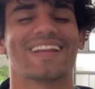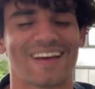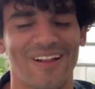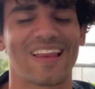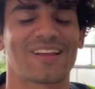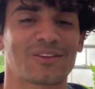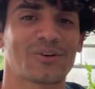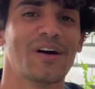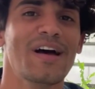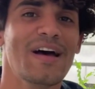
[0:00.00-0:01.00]
que les
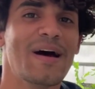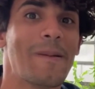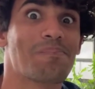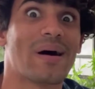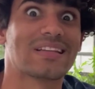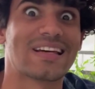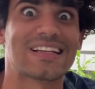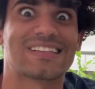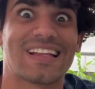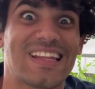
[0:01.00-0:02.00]
adelanto va a ser
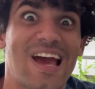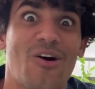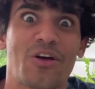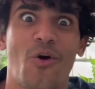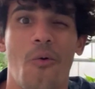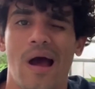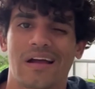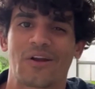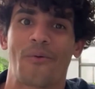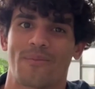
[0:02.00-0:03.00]
en Santiago de Cuba.
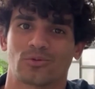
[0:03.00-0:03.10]
Nos vemos.